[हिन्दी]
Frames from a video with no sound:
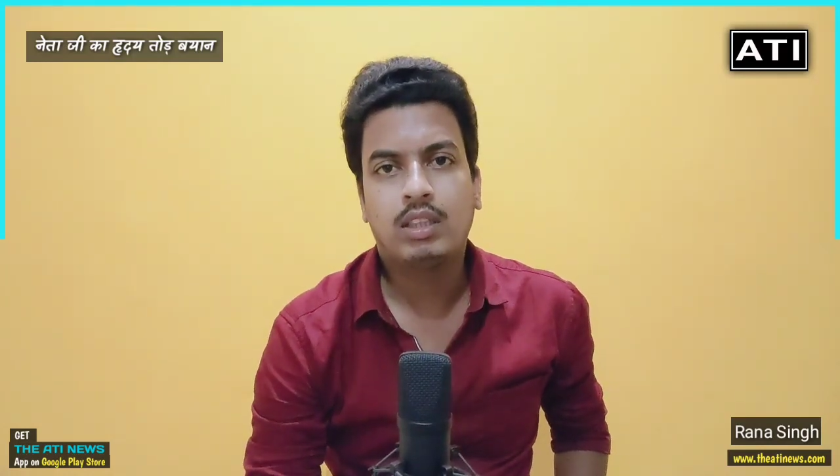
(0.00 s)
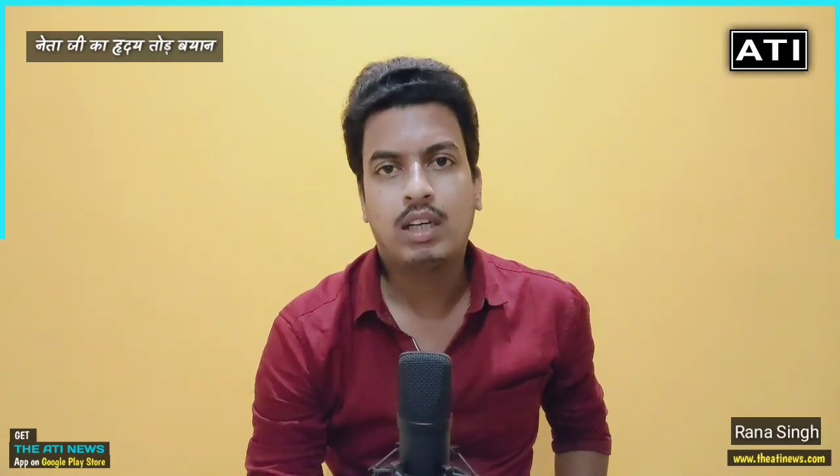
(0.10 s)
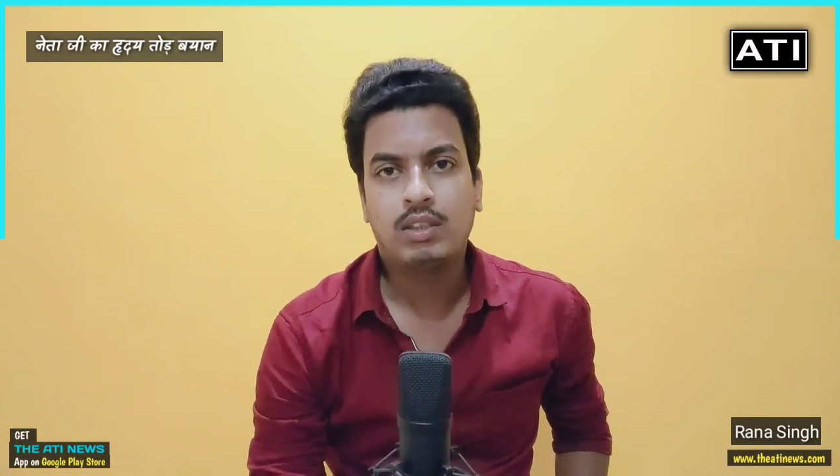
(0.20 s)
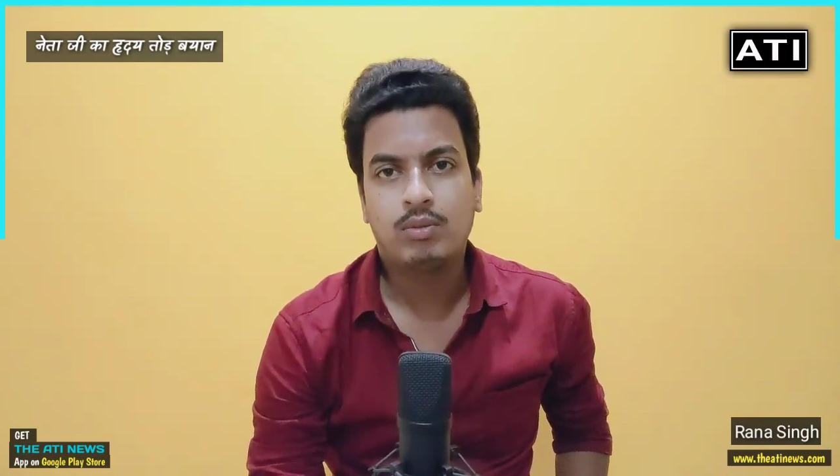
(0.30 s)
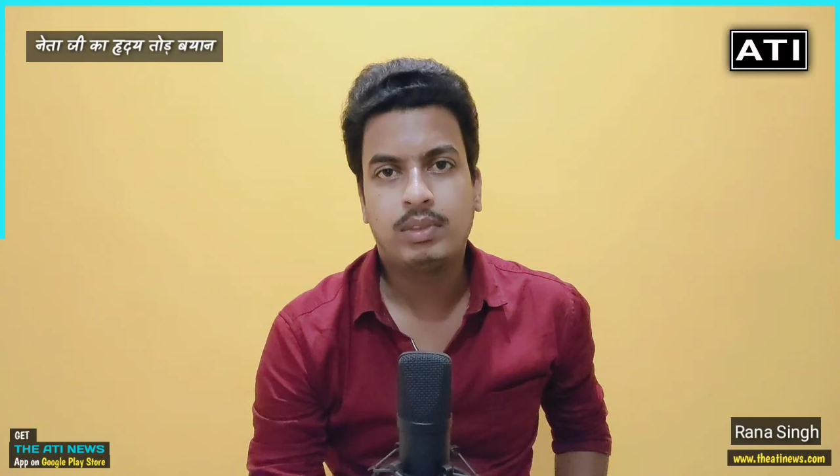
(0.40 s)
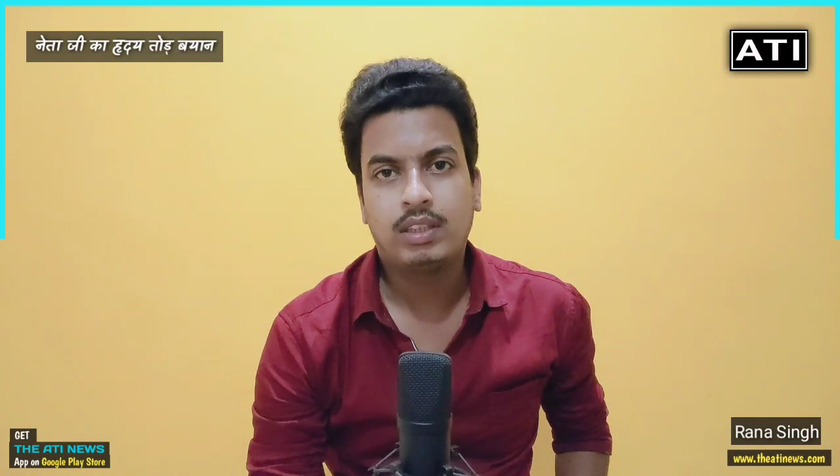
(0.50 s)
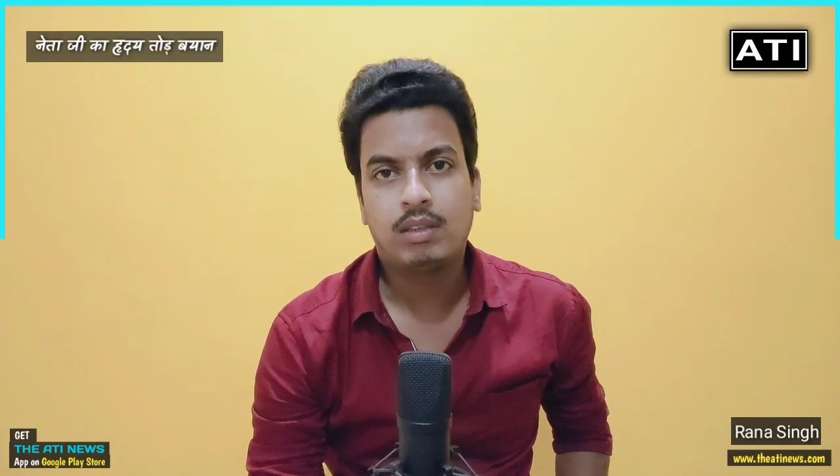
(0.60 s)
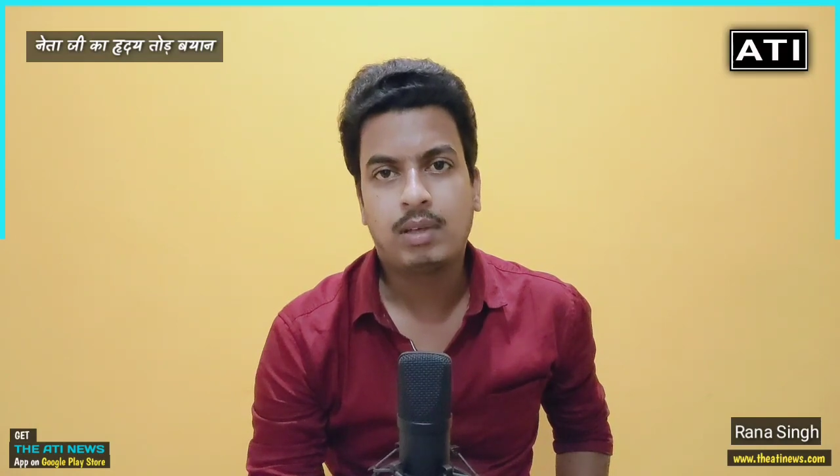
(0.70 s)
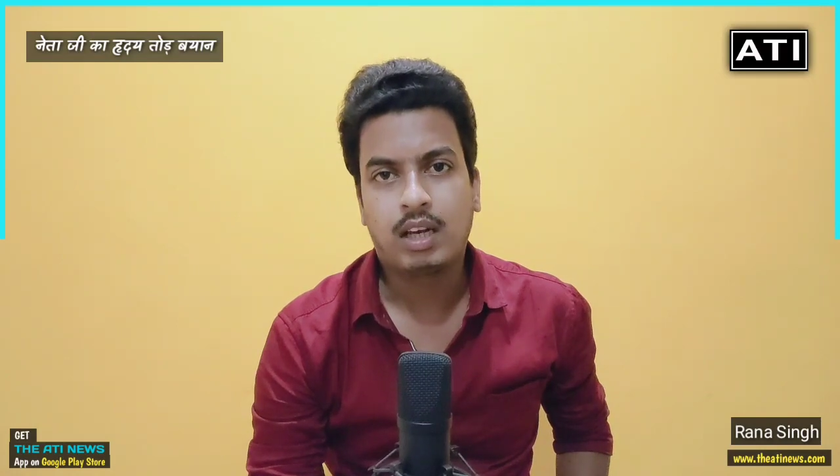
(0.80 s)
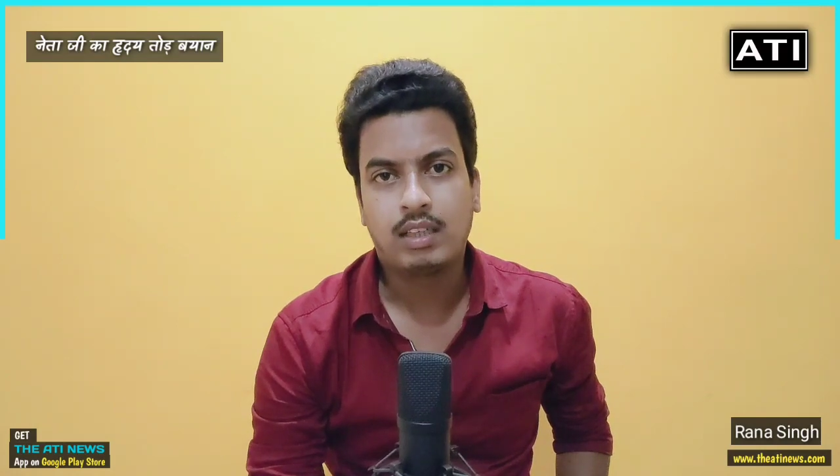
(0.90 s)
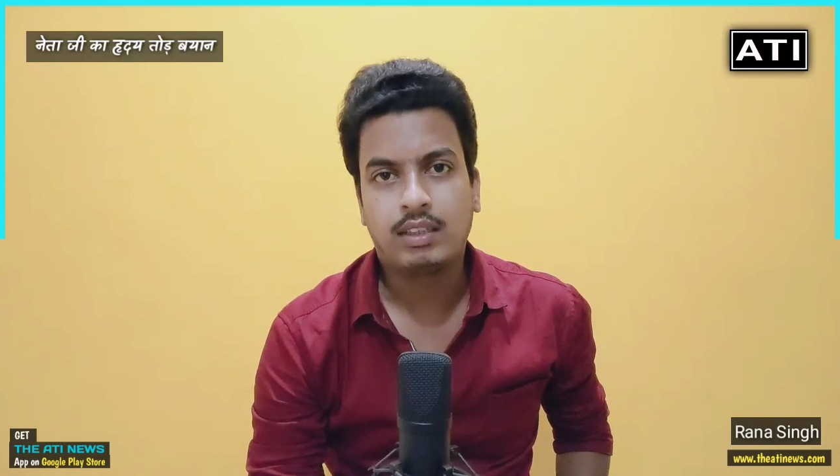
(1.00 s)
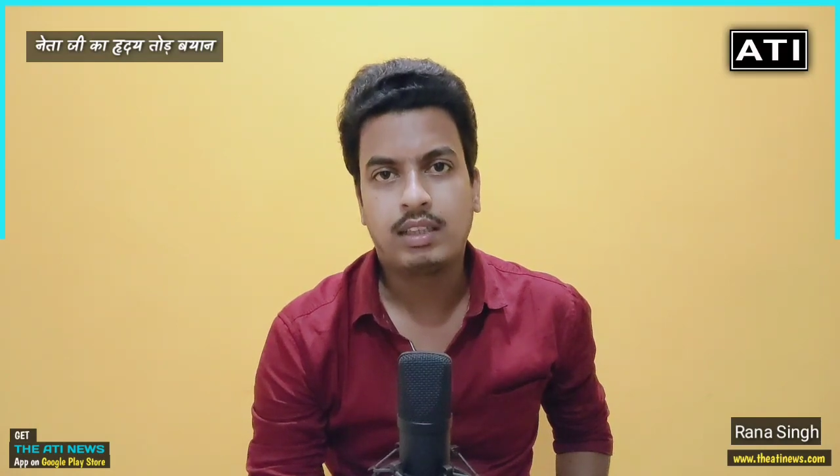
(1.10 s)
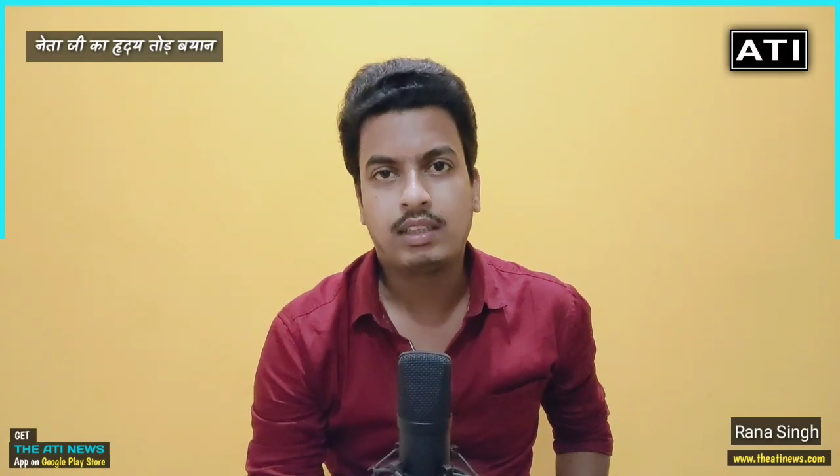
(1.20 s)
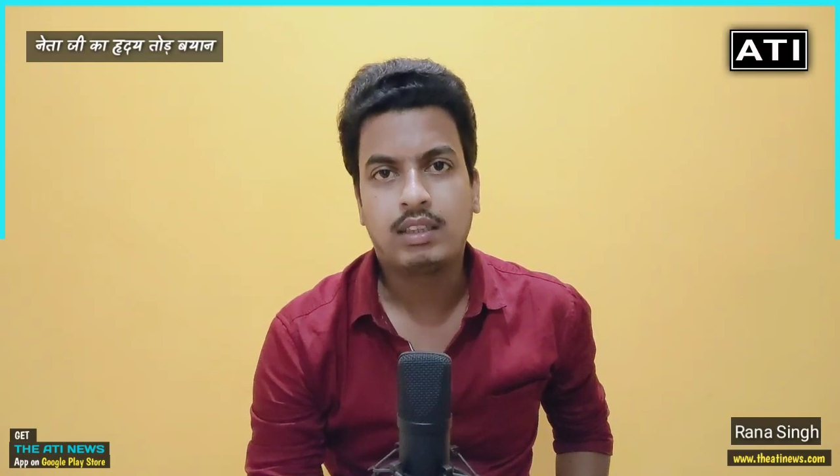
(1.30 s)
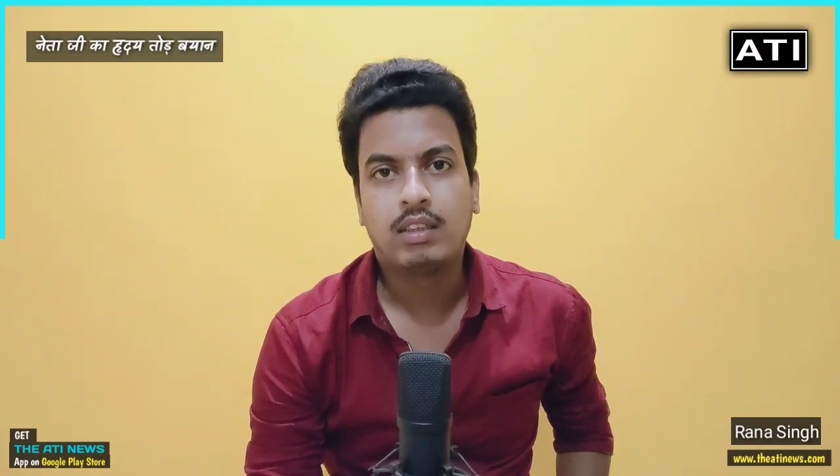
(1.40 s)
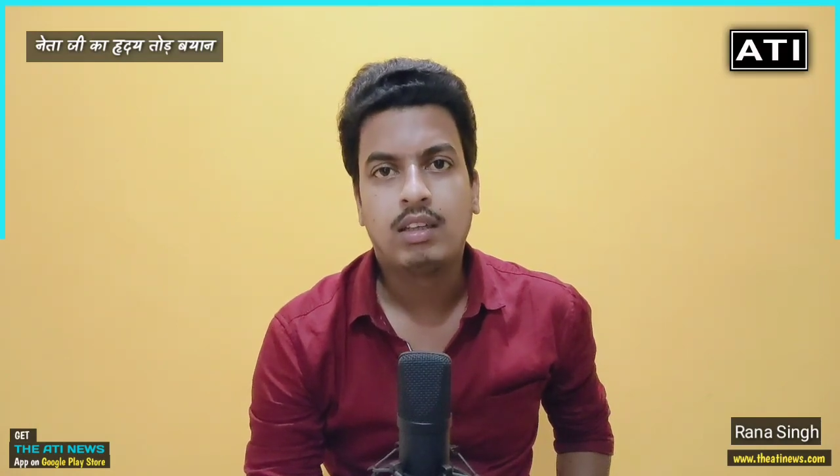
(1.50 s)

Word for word: के गाड़ियों में तेल भराने के लिए